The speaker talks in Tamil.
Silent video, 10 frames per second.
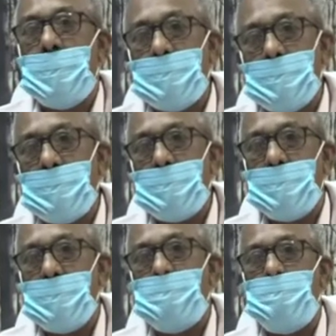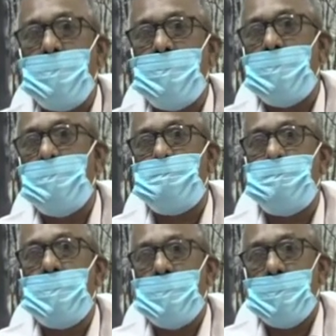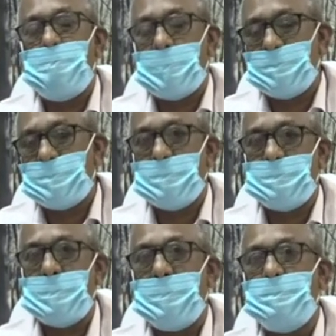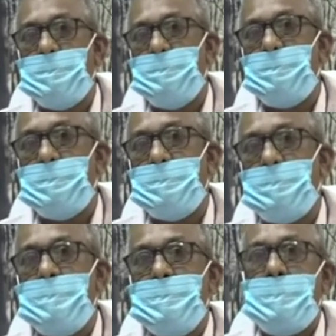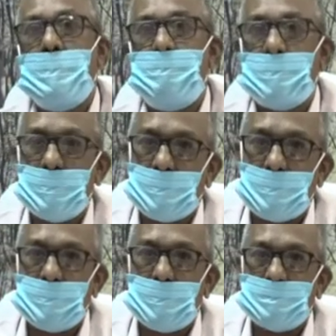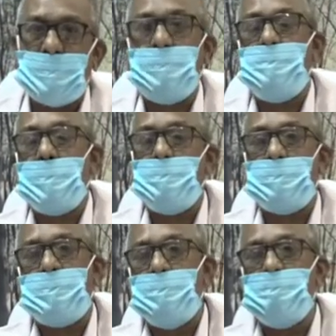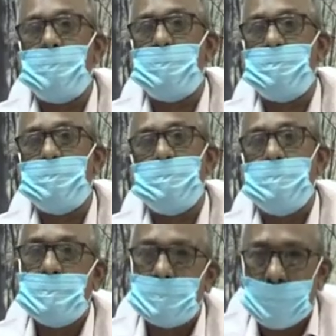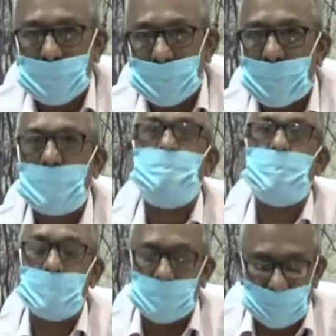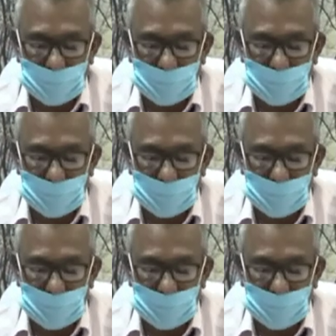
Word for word: அங்கே உள்ள ப்ரொஃபஸர்ஸ் அதாவது வந்து அவங்க தலைமையில் ஒரு டீம் போட்டு வந்து நாங்கள் ஆய்வு பண்ணிட்டு